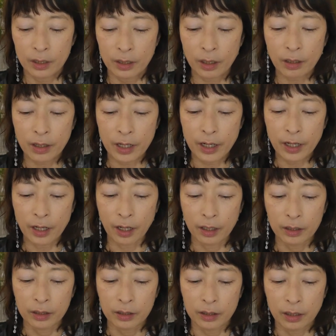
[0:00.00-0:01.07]
だから
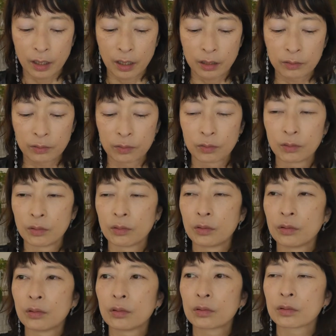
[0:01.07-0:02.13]
あ
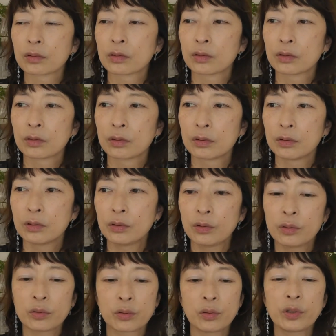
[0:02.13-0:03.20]
の
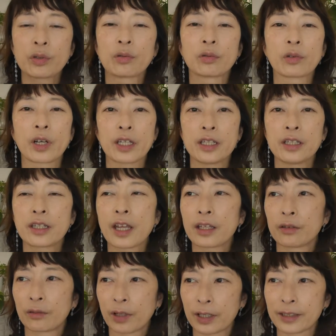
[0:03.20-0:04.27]
どどういうことが言いたい
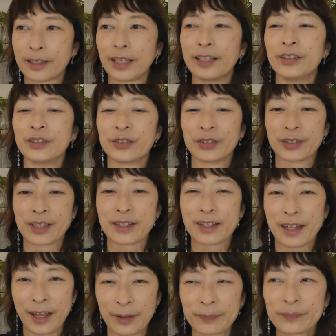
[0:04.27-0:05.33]
のかっていうとです
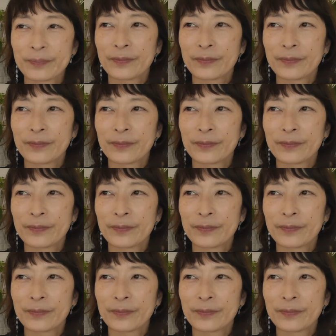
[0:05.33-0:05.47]
ね